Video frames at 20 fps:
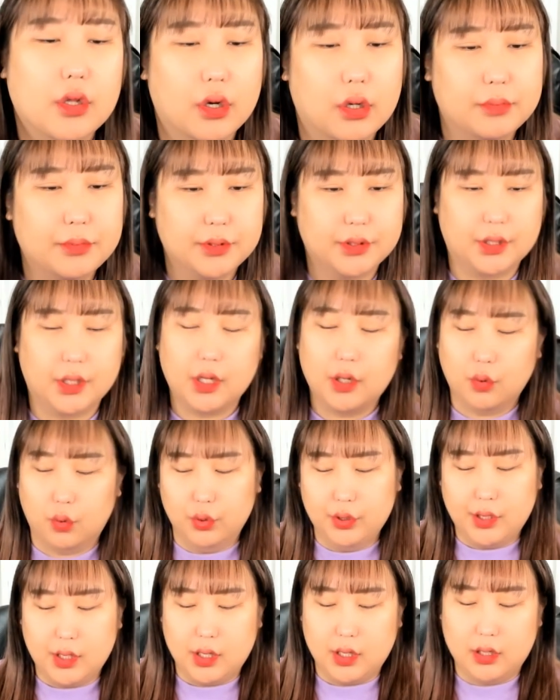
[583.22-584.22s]
여러분들
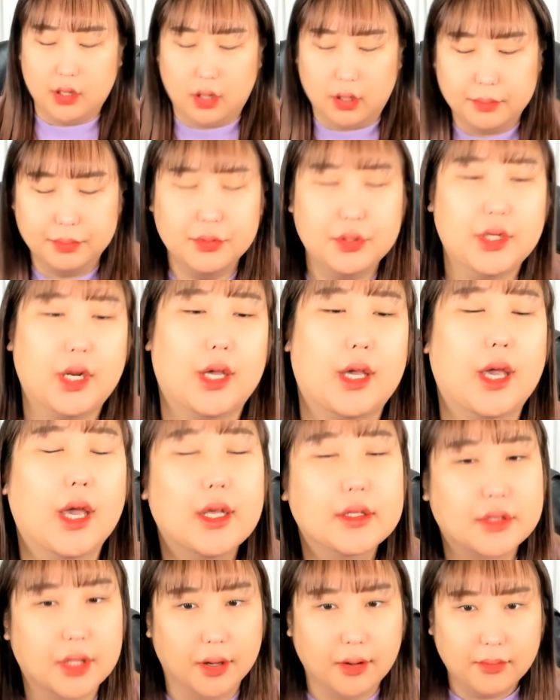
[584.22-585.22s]
오늘
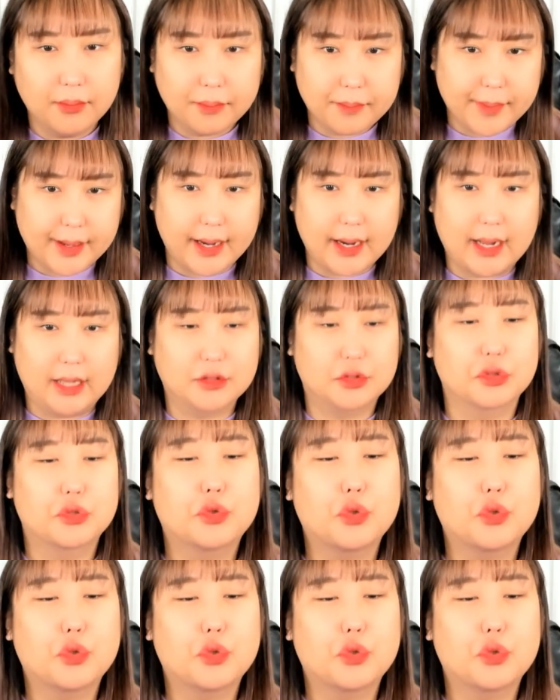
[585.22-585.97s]
여러분들에게 정말 아주